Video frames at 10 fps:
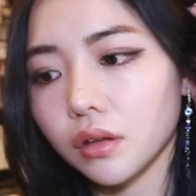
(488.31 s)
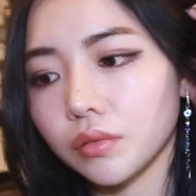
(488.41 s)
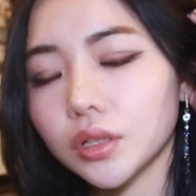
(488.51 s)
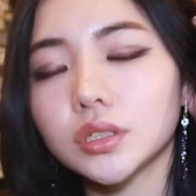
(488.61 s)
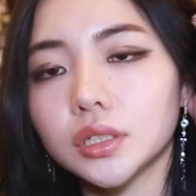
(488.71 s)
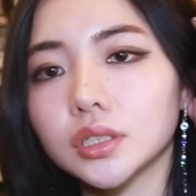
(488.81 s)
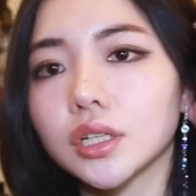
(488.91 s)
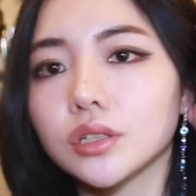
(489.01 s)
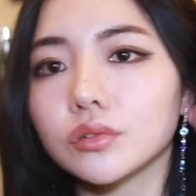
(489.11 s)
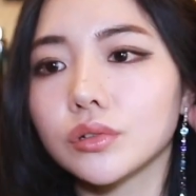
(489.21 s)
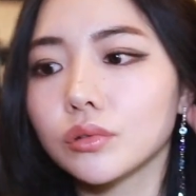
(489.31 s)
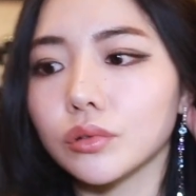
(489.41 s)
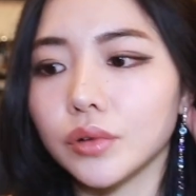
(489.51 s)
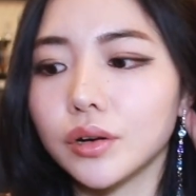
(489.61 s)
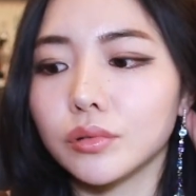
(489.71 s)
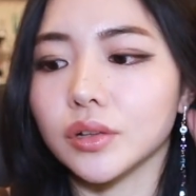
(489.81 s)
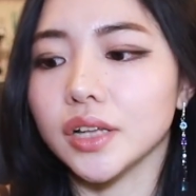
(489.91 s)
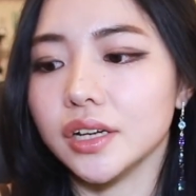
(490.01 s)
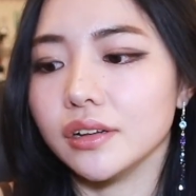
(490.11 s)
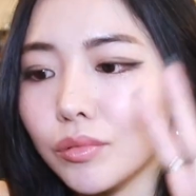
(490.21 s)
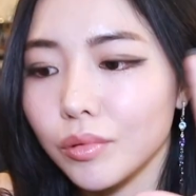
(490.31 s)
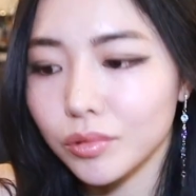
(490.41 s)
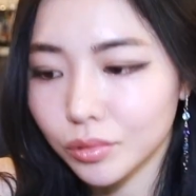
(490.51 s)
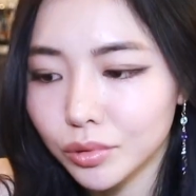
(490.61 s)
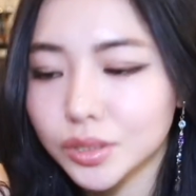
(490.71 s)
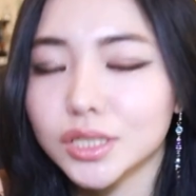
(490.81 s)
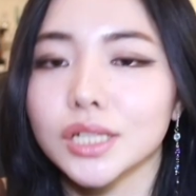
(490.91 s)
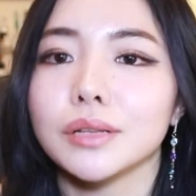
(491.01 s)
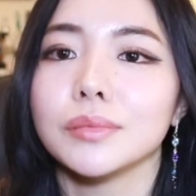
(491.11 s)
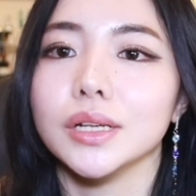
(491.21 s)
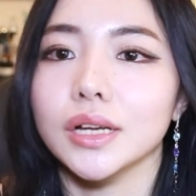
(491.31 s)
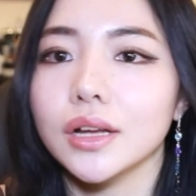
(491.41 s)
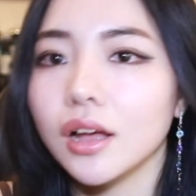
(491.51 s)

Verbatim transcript: 私はね最近そういうこと言われることはない今年で3年目に